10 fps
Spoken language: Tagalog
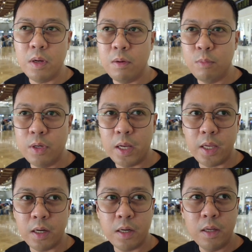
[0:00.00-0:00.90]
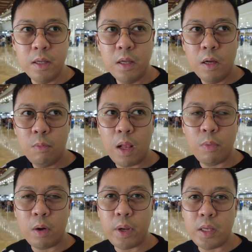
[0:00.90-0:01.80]
muna muna here
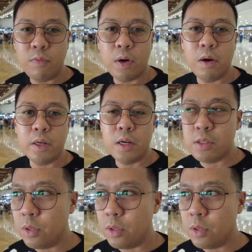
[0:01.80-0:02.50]
while we're waiting for our turn.